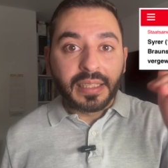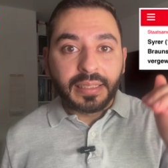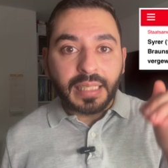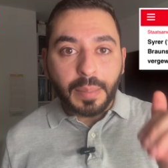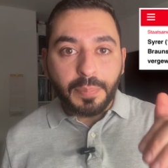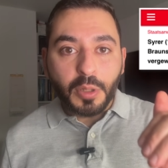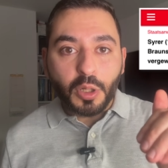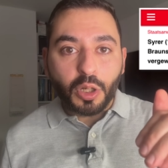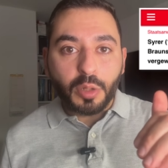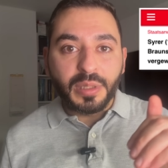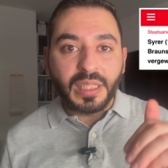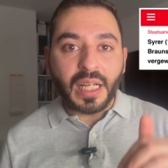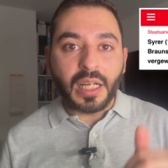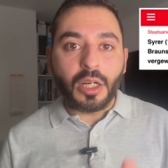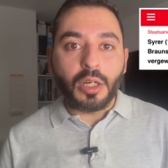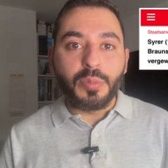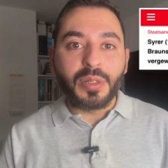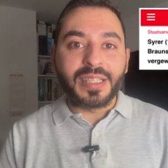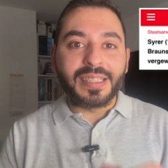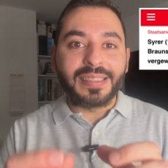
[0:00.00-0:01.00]
تبلغ من
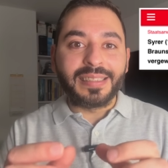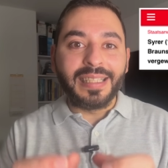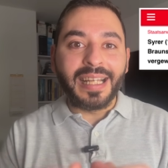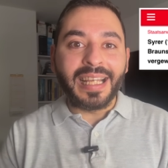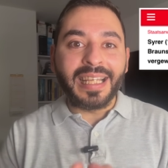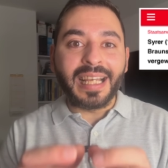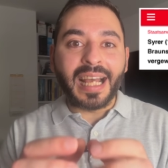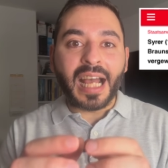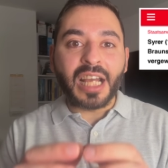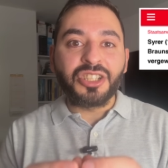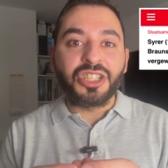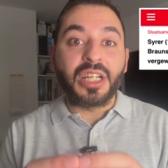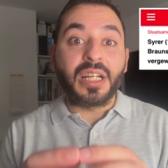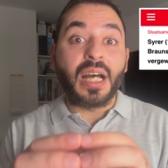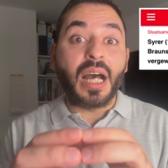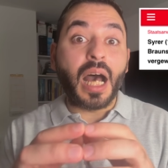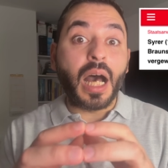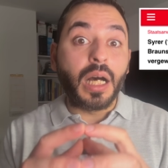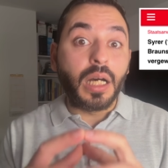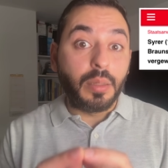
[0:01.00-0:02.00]
العمر 12
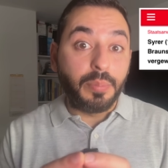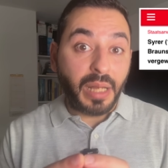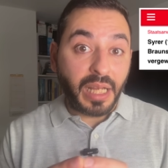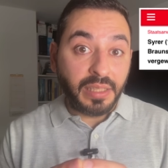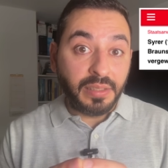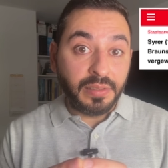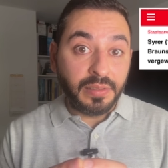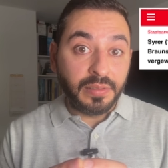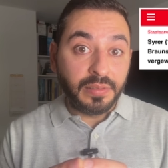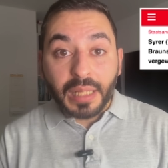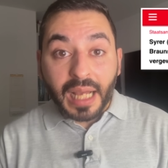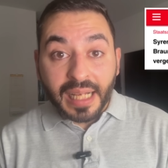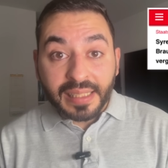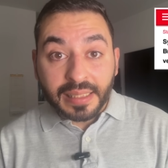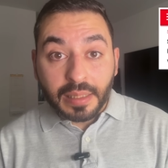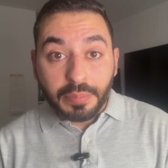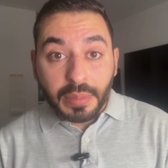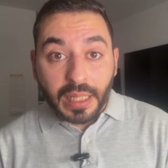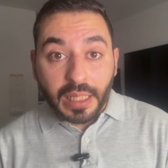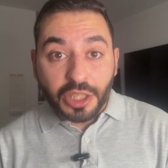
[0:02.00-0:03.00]
عاما
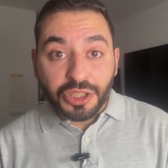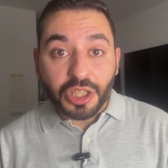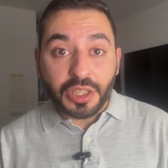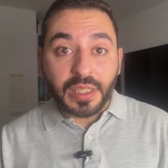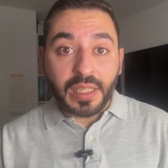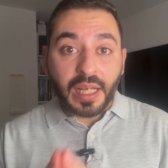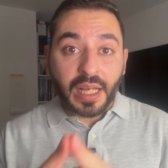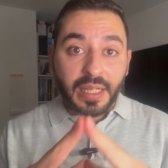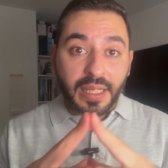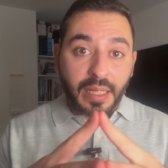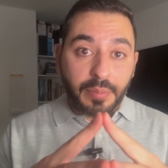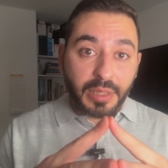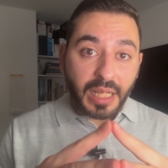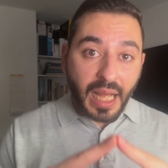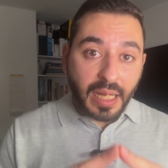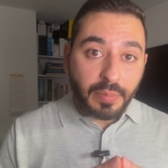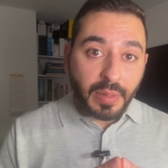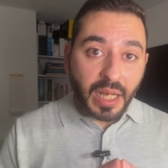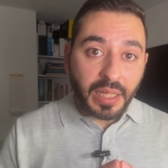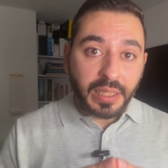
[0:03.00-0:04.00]
بحسب ما نشر الإعلام
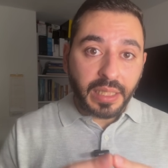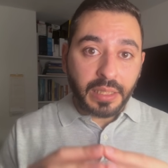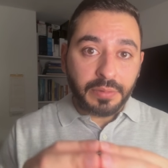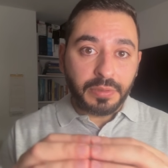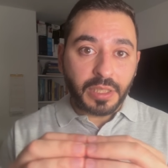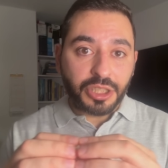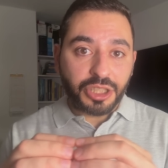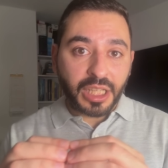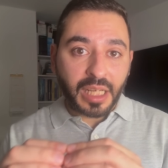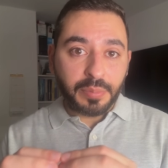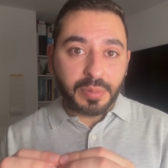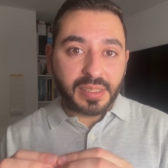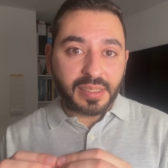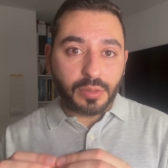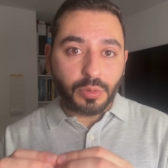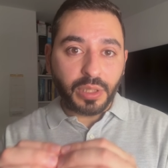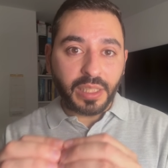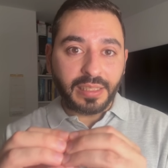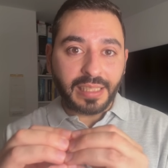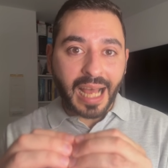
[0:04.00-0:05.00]
الألماني فالشاب
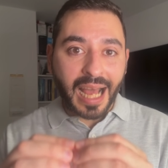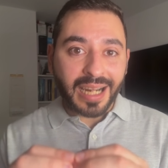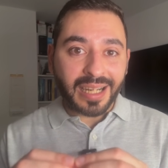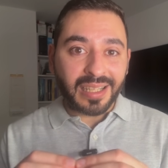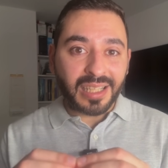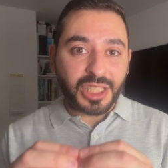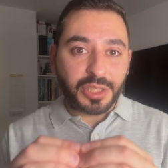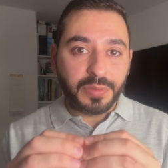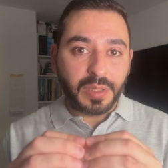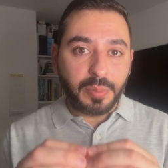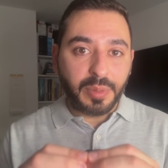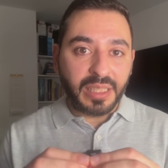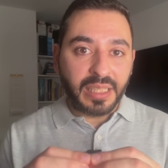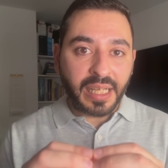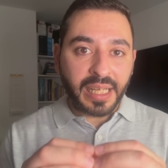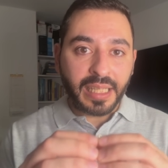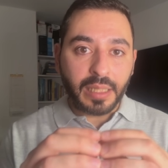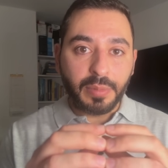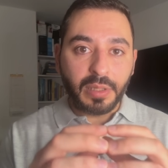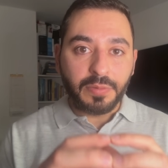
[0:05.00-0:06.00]
السوري تحرش في
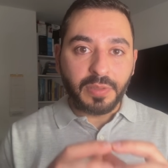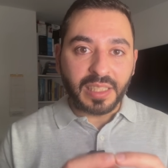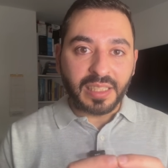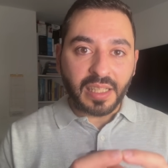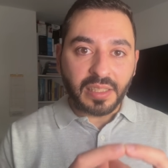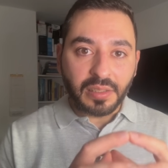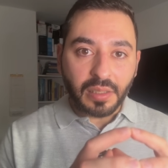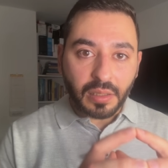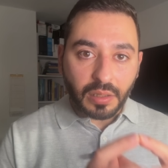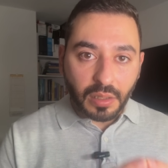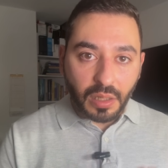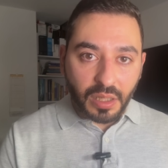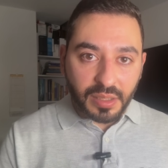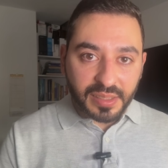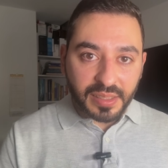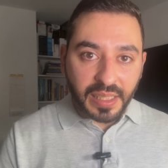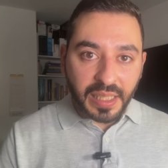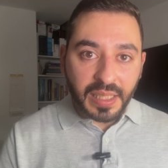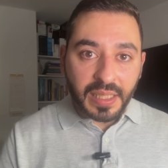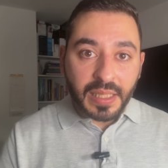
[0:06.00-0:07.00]
البداية بالفتاة
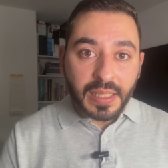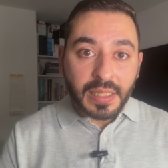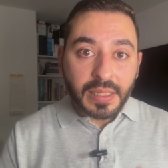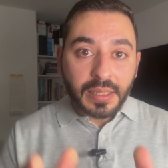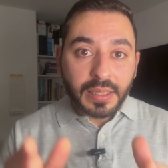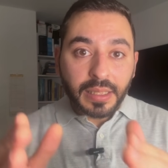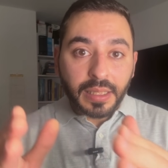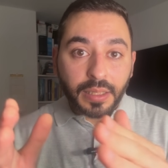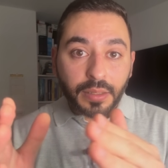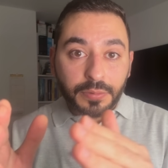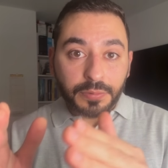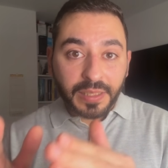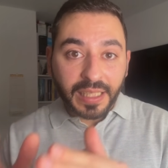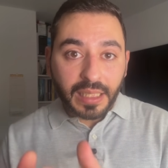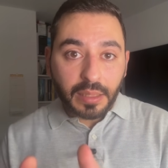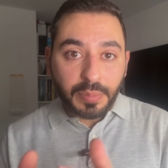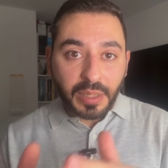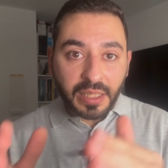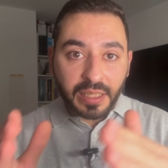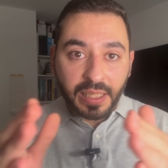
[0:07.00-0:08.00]
القاصر
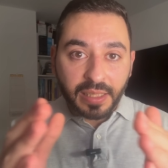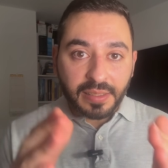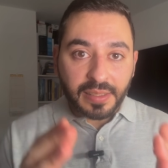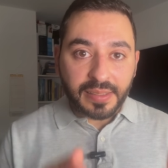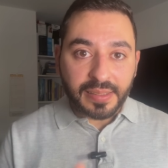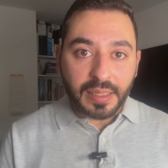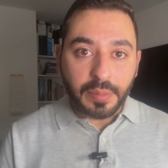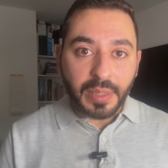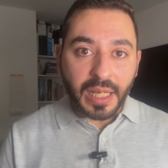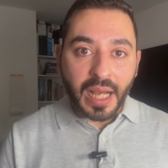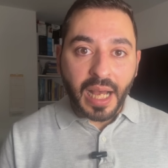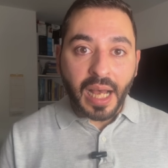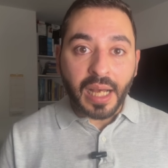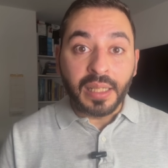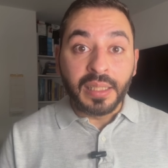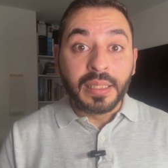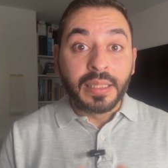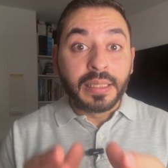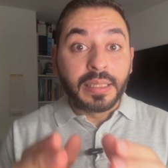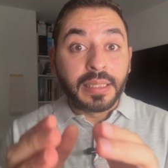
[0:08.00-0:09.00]
في بركة
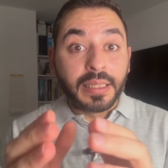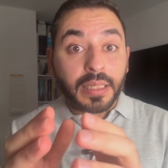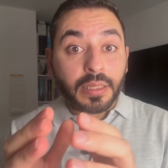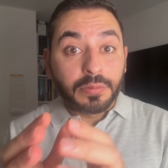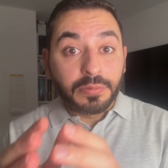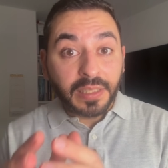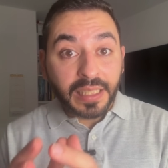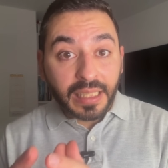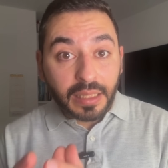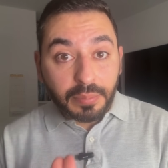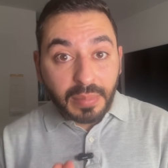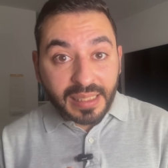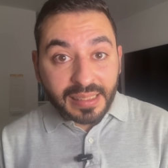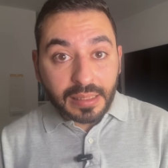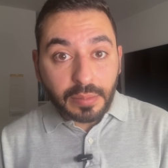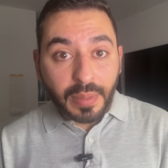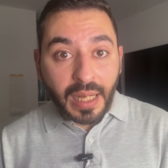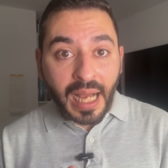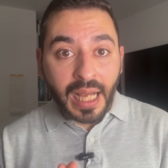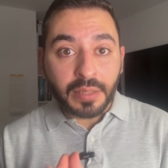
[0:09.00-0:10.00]
السباحة في
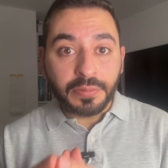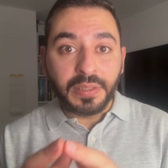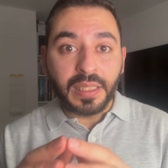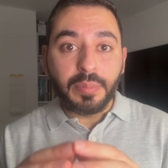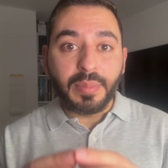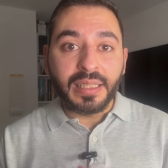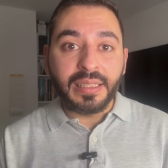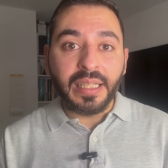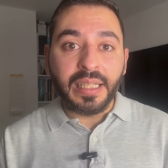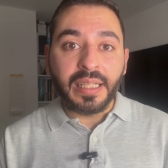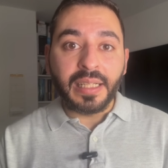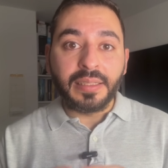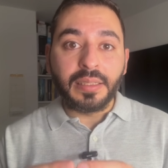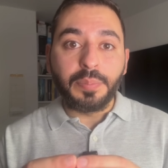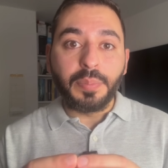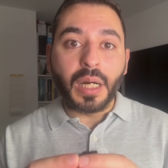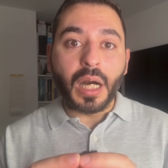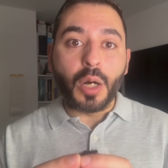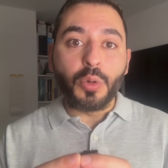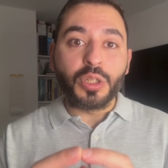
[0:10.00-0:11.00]
مسبح في مدينة
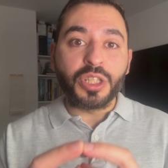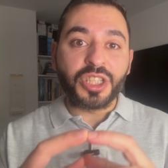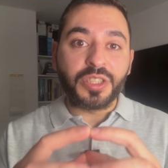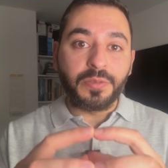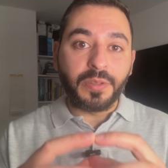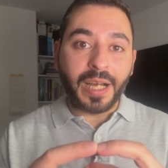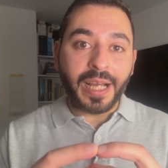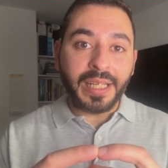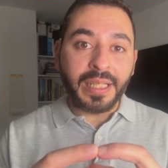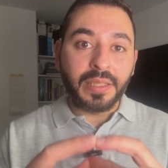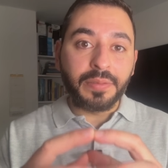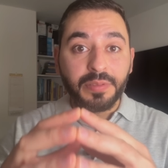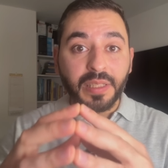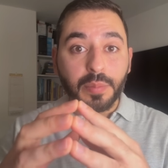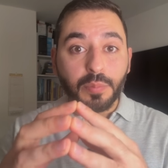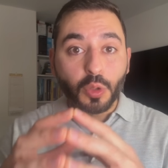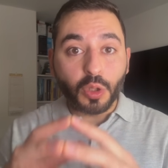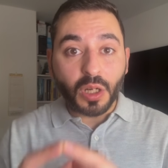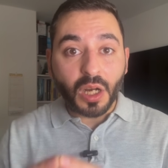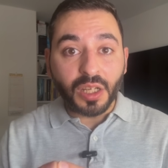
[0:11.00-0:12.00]
براونشفايك في
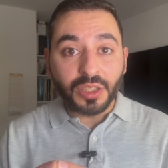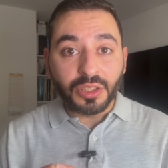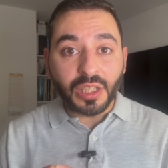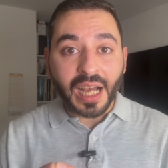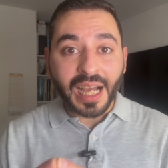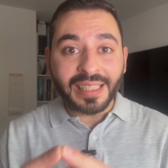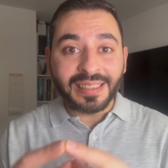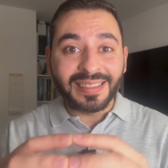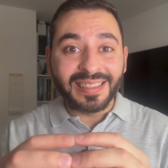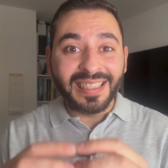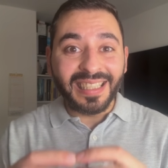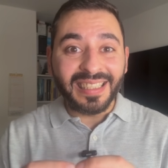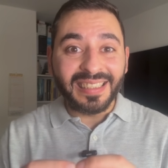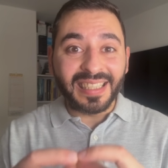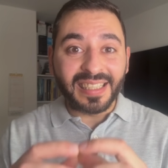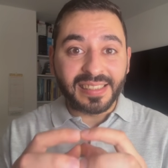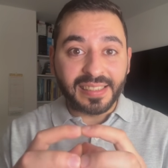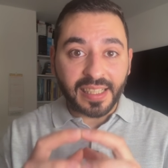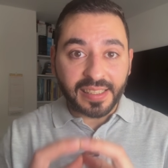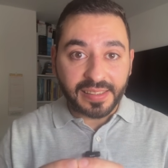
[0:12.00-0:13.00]
مقاطعة
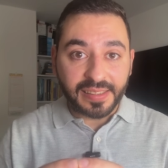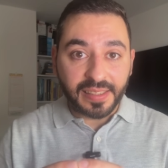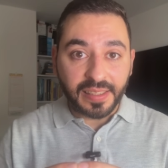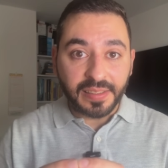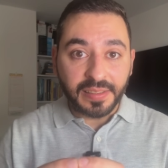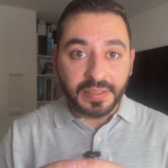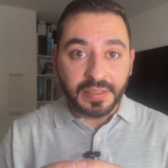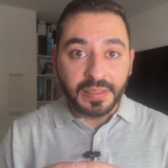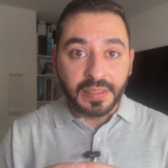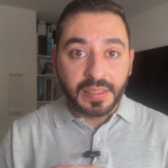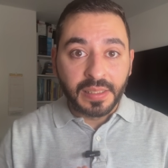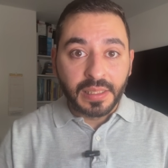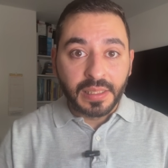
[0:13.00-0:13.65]
نيدا زاكسن